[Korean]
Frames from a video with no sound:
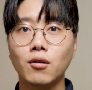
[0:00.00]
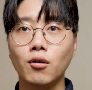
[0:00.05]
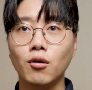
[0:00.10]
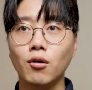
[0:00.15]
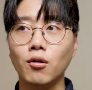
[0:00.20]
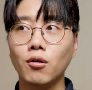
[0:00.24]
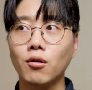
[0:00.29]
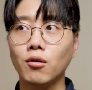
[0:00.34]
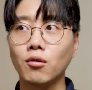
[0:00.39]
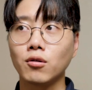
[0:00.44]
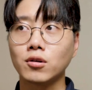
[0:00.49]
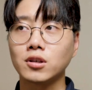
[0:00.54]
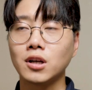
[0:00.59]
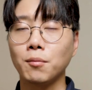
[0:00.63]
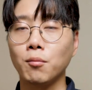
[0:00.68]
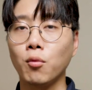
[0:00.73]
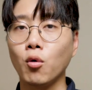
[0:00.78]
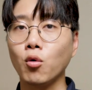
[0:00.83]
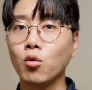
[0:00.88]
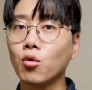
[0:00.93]
어,
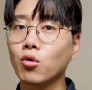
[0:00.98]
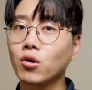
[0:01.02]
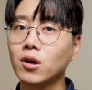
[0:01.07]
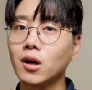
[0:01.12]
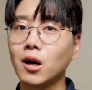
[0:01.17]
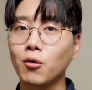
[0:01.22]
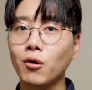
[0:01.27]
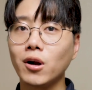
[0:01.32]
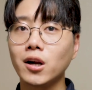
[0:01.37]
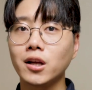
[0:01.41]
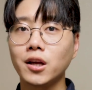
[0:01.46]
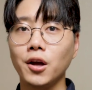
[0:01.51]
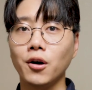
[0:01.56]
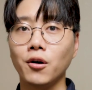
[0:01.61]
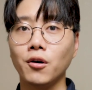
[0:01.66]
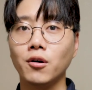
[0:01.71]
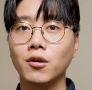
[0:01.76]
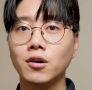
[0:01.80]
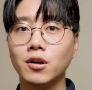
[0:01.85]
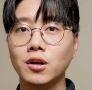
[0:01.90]
그냥 목록이라고
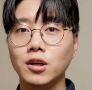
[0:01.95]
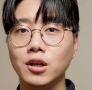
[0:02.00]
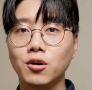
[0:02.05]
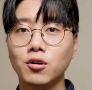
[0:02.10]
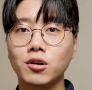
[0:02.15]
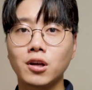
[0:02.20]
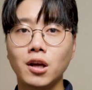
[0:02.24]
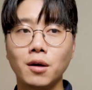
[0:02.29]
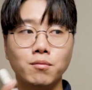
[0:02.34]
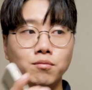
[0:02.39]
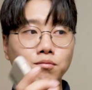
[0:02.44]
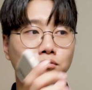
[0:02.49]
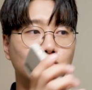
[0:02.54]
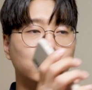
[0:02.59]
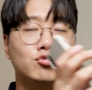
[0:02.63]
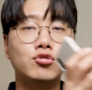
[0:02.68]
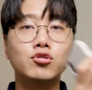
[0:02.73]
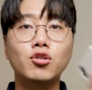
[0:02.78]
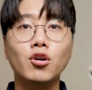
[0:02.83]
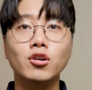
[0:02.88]
할게요. 이렇게
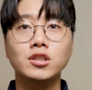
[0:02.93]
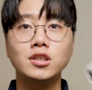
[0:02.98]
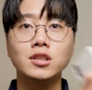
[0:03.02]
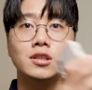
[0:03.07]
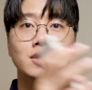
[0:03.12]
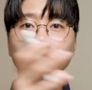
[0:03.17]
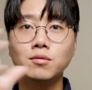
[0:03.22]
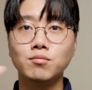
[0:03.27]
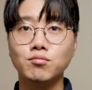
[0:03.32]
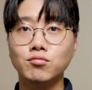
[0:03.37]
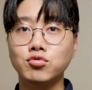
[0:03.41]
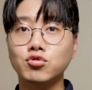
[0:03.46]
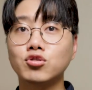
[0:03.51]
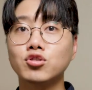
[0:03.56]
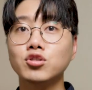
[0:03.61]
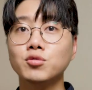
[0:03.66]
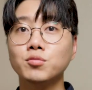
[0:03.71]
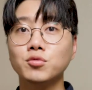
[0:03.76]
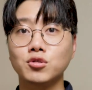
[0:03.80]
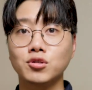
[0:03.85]
묶어진
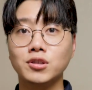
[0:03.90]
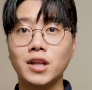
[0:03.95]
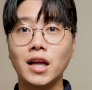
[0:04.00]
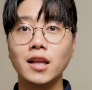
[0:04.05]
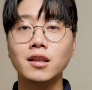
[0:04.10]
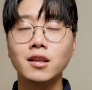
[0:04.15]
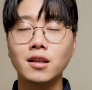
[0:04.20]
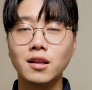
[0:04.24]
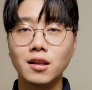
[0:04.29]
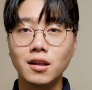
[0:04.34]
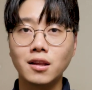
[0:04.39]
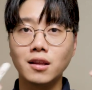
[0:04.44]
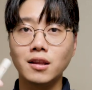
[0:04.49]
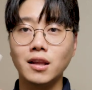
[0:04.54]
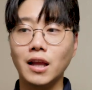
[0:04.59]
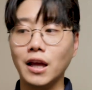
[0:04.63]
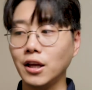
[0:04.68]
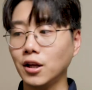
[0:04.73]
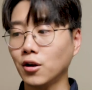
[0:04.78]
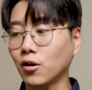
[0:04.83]
묶음으로 된
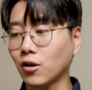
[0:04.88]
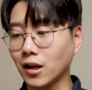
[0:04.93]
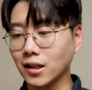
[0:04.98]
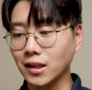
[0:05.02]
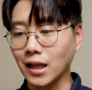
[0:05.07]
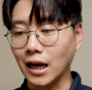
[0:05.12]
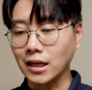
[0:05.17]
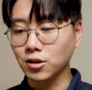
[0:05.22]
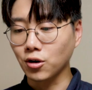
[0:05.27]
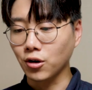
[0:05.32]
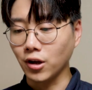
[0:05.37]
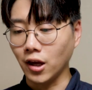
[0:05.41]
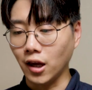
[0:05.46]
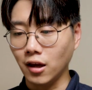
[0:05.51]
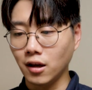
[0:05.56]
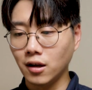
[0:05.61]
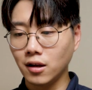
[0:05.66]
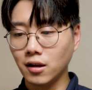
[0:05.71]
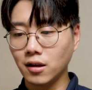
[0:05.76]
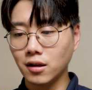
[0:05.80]
네, 이렇게 다섯
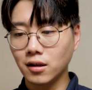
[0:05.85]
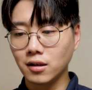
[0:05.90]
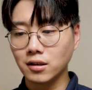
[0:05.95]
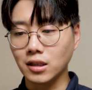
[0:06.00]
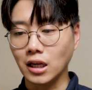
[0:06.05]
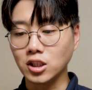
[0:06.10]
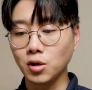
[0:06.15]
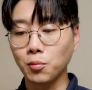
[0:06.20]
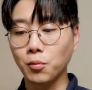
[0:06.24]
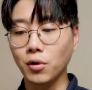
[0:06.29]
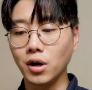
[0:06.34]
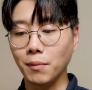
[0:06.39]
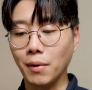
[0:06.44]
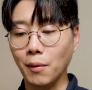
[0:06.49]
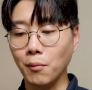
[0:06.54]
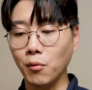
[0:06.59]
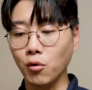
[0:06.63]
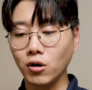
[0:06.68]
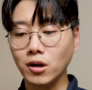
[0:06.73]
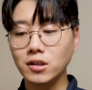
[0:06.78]
개 다섯 번의
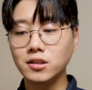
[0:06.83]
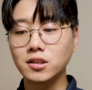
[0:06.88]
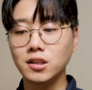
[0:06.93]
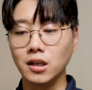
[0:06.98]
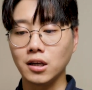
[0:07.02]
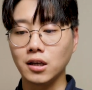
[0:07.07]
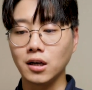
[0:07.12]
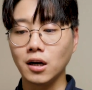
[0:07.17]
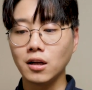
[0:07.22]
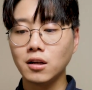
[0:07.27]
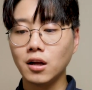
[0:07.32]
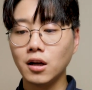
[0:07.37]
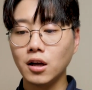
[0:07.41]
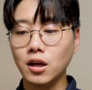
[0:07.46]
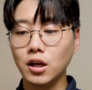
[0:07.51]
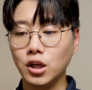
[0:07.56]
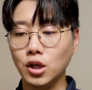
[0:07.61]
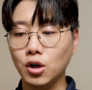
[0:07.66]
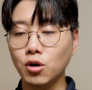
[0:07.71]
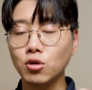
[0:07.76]
반복을 했으니까
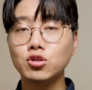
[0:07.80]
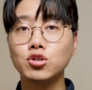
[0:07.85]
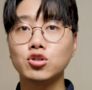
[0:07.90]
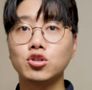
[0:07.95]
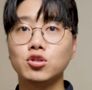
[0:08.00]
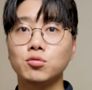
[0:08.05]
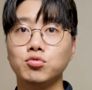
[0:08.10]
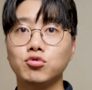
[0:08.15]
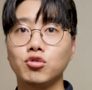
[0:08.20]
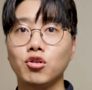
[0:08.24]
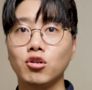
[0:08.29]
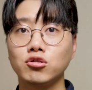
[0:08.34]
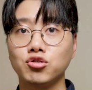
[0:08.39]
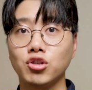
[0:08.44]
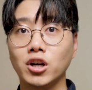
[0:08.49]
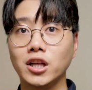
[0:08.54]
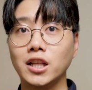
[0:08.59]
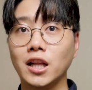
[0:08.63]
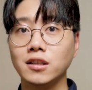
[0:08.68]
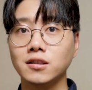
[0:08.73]
이런 식으로
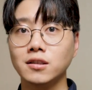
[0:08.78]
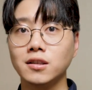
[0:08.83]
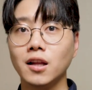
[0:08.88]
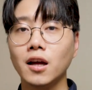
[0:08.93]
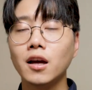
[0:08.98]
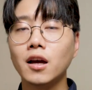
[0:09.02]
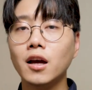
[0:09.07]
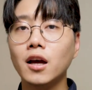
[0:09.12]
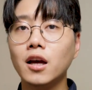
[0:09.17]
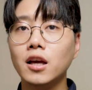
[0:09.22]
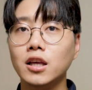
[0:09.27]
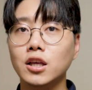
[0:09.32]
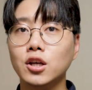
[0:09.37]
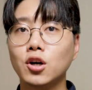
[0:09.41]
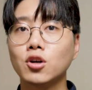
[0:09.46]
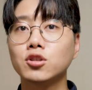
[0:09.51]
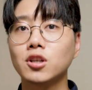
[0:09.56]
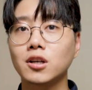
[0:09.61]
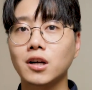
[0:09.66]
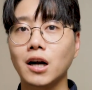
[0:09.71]
묶어주게 되는데,
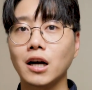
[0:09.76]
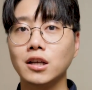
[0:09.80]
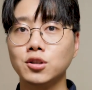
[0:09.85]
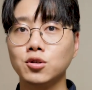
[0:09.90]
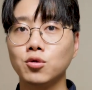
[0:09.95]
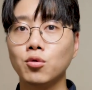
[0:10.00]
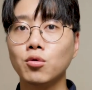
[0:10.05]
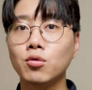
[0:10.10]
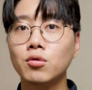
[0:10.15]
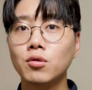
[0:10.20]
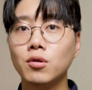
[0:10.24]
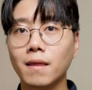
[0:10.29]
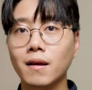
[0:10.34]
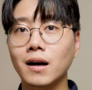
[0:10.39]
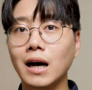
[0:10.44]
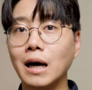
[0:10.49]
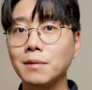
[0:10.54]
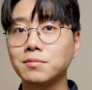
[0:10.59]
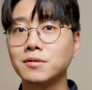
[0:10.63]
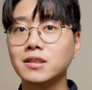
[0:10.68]
이것을 가지고
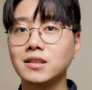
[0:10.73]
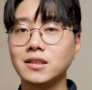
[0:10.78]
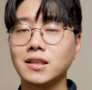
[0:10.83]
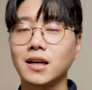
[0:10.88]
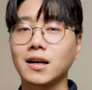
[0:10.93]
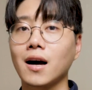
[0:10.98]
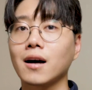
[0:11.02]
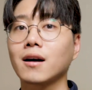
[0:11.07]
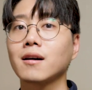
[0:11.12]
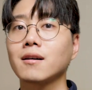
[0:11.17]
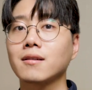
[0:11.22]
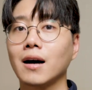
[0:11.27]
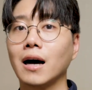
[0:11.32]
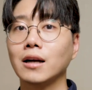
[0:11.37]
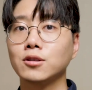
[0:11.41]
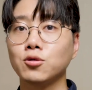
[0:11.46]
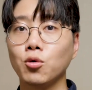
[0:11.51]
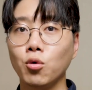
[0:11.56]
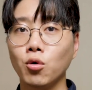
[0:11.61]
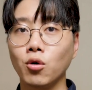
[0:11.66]
값을 이제 각각
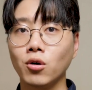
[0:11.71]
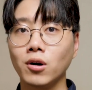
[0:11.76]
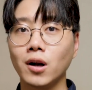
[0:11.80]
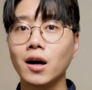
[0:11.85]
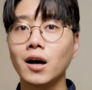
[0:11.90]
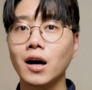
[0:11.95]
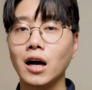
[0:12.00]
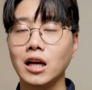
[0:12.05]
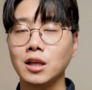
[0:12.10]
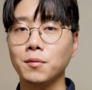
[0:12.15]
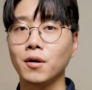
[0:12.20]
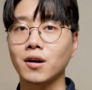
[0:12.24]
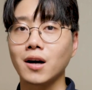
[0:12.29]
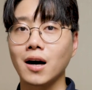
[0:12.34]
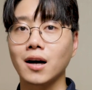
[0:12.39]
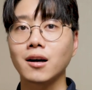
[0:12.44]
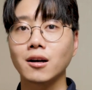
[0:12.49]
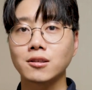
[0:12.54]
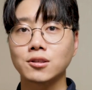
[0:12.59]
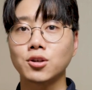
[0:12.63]
가져오거나 아니면
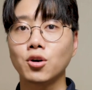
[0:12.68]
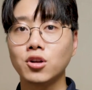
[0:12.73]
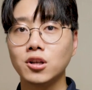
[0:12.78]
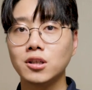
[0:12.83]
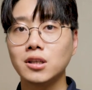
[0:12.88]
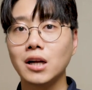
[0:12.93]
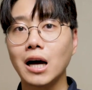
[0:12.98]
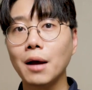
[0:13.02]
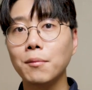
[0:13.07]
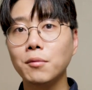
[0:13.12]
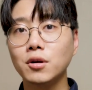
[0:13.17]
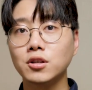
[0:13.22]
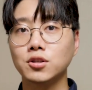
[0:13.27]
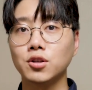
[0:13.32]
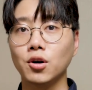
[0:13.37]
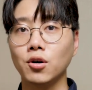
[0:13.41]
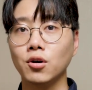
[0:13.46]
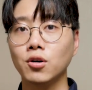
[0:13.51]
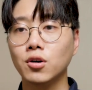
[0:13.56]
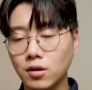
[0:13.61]
각각 처리를
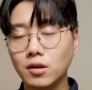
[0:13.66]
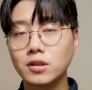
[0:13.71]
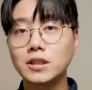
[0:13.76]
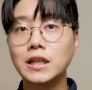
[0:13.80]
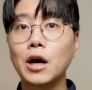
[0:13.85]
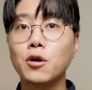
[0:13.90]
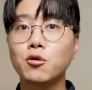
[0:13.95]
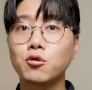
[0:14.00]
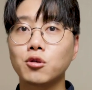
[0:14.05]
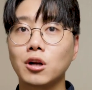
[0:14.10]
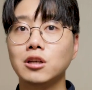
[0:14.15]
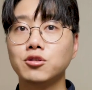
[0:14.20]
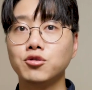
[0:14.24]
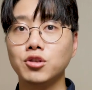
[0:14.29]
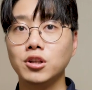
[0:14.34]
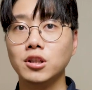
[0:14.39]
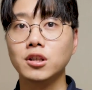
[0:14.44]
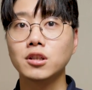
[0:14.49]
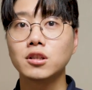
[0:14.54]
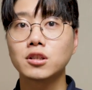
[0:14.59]
하면서 사용을 할
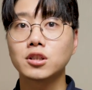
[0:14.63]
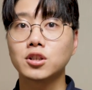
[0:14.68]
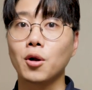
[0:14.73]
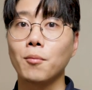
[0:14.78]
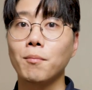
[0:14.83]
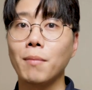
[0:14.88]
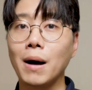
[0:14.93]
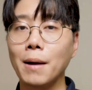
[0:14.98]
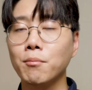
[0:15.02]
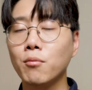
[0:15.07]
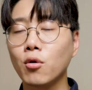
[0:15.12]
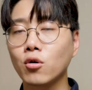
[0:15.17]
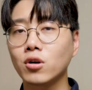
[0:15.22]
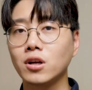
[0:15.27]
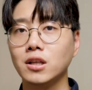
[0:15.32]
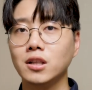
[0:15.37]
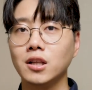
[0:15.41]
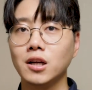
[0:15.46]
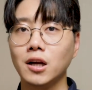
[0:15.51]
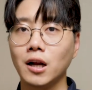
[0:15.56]
수 있는 그런 반복
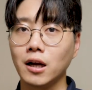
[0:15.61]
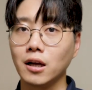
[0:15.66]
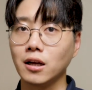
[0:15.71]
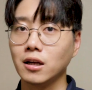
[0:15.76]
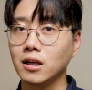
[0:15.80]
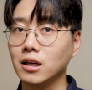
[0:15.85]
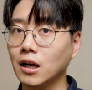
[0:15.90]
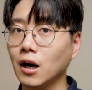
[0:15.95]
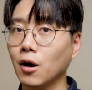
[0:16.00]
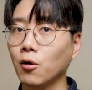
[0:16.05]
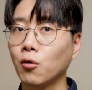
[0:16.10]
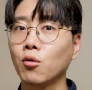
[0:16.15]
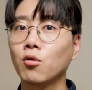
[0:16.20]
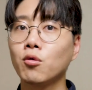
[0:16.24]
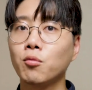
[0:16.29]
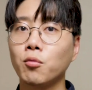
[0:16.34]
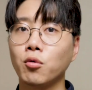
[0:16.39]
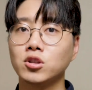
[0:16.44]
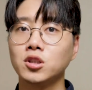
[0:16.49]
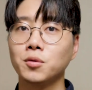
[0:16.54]

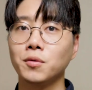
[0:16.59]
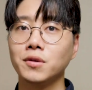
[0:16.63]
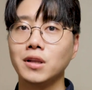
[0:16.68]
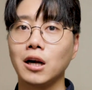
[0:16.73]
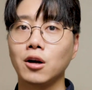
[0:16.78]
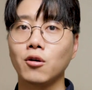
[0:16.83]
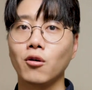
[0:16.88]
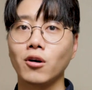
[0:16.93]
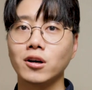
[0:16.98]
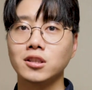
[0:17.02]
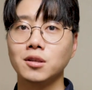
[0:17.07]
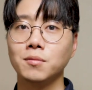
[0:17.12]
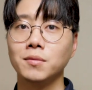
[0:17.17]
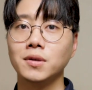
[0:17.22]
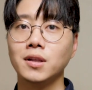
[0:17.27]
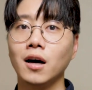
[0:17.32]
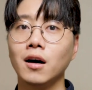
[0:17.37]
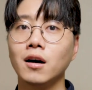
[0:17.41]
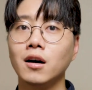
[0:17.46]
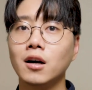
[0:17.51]
기능이라고 보시면 될 것
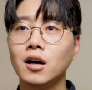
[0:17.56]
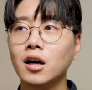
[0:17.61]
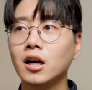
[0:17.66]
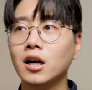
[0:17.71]
같습니다.